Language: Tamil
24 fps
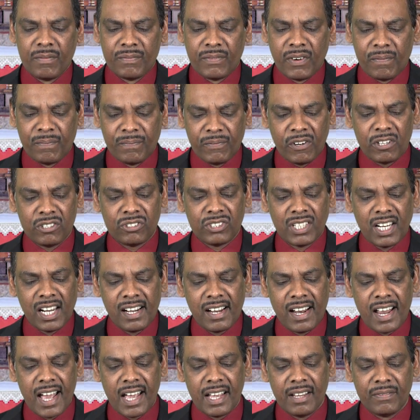ப்ரொஃபஷனல்
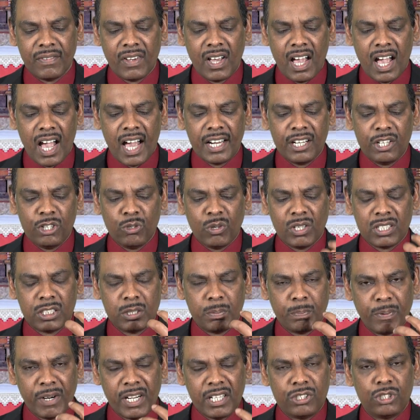லைஃப் அண்ட் யுவர்
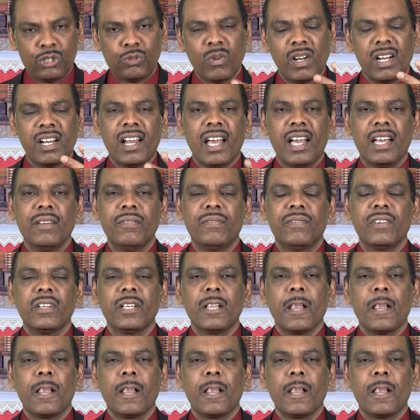ஸ்பிரிச்சுவல் லைஃப்